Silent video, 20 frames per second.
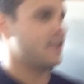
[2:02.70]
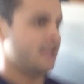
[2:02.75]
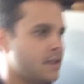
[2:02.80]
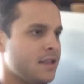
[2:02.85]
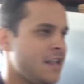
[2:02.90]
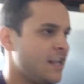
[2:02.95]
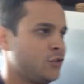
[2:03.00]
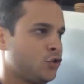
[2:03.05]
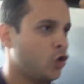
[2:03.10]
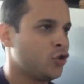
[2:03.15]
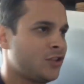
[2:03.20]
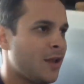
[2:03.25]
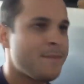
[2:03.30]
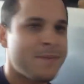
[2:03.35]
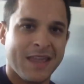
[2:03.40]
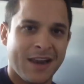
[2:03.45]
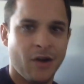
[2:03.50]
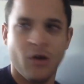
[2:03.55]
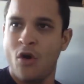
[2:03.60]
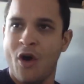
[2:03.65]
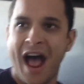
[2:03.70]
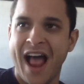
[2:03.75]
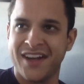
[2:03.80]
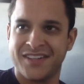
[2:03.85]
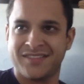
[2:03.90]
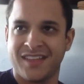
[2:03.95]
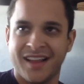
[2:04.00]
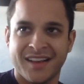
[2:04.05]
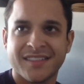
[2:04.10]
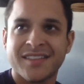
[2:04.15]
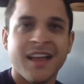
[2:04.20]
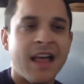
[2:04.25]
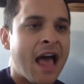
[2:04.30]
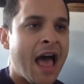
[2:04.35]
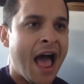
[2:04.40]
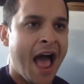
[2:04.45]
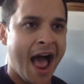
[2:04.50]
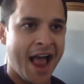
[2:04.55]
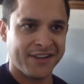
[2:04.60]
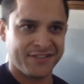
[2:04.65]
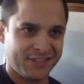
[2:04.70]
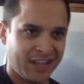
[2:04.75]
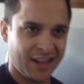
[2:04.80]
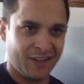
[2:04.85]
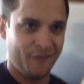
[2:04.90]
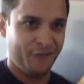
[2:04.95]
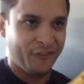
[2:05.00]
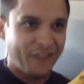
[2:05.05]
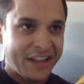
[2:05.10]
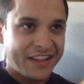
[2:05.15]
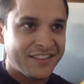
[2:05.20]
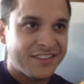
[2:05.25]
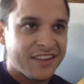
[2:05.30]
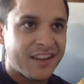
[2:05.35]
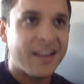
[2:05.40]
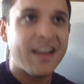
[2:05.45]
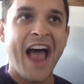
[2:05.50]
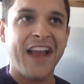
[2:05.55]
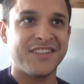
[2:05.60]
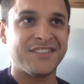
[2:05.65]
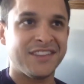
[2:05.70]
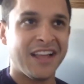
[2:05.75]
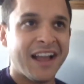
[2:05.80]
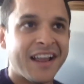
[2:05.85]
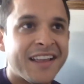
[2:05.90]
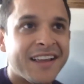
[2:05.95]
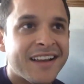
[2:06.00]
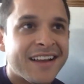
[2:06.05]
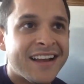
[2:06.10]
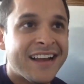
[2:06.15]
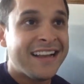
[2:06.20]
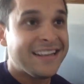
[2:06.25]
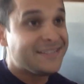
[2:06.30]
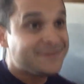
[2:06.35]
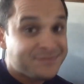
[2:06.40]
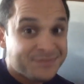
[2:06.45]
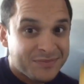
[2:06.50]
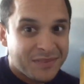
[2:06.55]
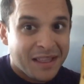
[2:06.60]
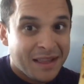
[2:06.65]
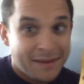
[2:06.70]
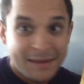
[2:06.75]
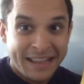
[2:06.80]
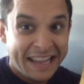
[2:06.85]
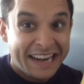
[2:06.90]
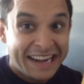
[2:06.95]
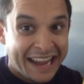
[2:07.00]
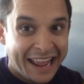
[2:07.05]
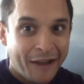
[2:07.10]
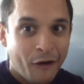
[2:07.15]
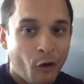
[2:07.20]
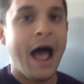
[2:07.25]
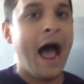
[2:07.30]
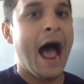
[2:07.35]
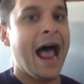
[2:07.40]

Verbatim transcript: Y, entonces vienen los hashtags. Hashtag fit. Hashtag guineo.